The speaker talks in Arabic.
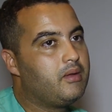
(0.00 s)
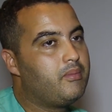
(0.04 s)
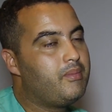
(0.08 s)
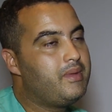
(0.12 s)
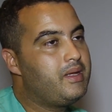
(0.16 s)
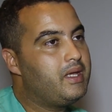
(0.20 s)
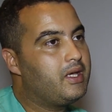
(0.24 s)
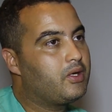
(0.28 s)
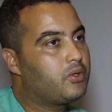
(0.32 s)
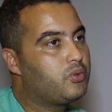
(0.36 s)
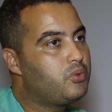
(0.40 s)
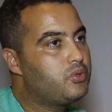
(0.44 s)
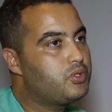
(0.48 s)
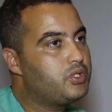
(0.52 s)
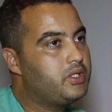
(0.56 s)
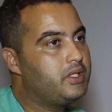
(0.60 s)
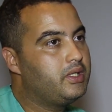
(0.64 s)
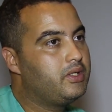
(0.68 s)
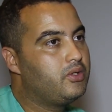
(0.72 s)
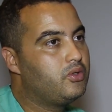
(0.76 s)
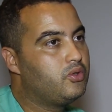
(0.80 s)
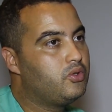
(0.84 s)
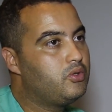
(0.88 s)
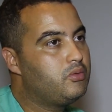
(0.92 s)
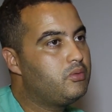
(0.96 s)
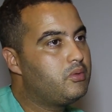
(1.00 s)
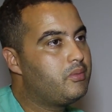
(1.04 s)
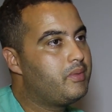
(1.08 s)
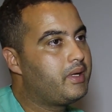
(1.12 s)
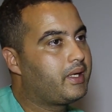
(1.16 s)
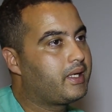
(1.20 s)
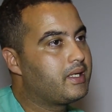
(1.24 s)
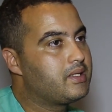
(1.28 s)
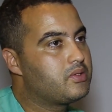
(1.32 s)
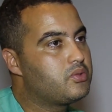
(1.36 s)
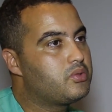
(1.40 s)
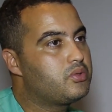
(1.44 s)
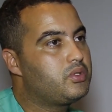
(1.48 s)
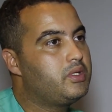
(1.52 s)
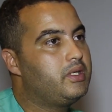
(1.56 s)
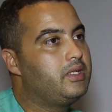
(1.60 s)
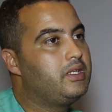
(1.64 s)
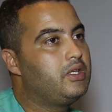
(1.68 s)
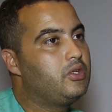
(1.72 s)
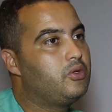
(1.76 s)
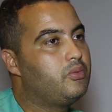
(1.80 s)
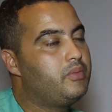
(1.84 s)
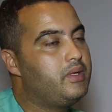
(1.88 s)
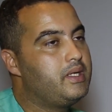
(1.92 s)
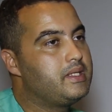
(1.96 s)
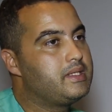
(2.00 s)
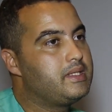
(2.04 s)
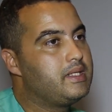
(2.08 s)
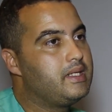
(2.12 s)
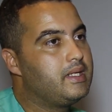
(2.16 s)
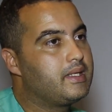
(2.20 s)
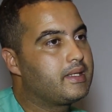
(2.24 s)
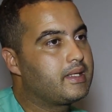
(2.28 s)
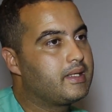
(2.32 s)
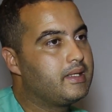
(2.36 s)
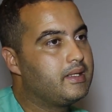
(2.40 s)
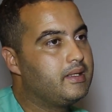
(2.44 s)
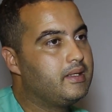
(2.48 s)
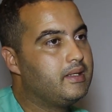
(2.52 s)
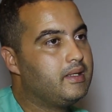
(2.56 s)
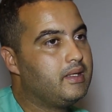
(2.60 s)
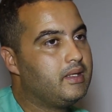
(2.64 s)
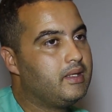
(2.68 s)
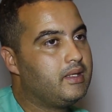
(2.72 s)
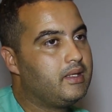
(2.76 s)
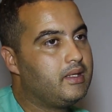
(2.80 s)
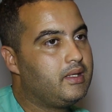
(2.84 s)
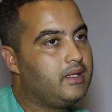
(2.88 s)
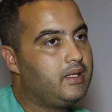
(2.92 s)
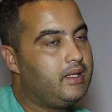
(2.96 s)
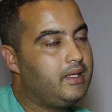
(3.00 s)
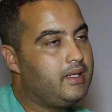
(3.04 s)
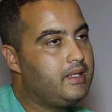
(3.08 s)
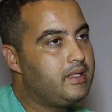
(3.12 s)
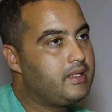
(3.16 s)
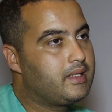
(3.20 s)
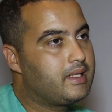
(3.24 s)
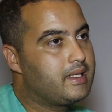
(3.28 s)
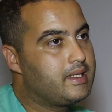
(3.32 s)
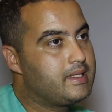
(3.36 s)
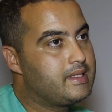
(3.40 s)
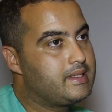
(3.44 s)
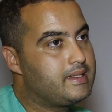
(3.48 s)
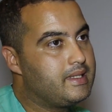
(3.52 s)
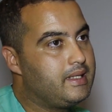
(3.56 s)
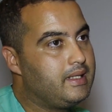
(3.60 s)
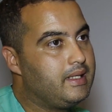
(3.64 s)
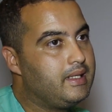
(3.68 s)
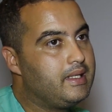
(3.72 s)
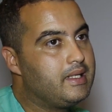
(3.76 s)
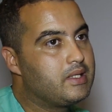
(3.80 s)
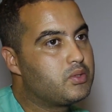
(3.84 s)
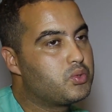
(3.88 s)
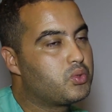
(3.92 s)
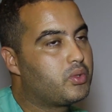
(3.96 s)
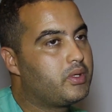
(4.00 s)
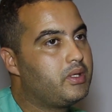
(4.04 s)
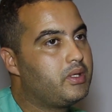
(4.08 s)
ما يحكوش عينيهم وما يقيسوش عينيهم حيت الا كان العين كانت تحلات